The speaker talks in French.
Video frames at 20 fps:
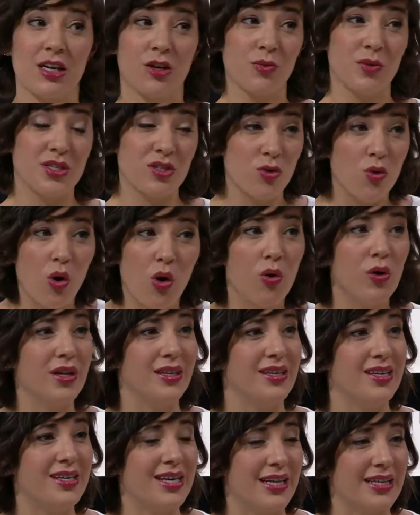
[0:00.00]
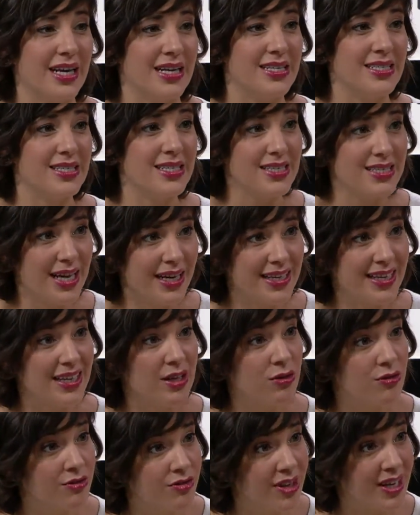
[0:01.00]
ruisseaux ont été canalisés. Ça crée
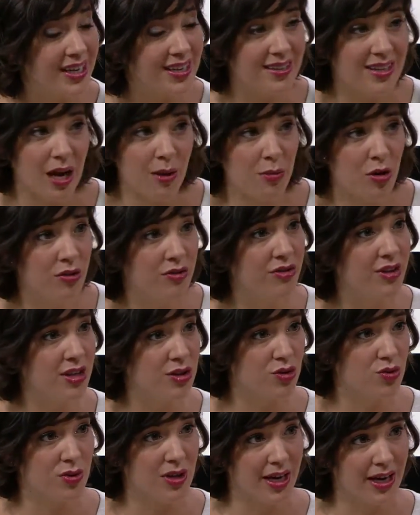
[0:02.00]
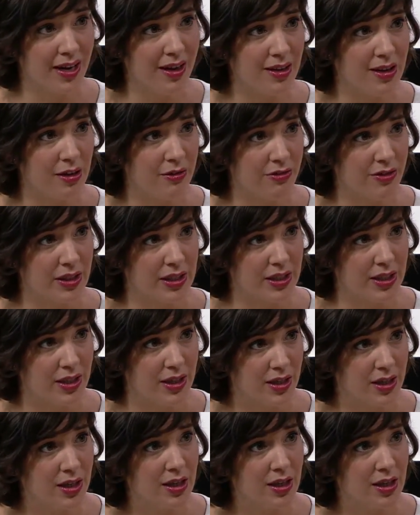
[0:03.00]
une véritable ville souterraine, en Absolument. fait.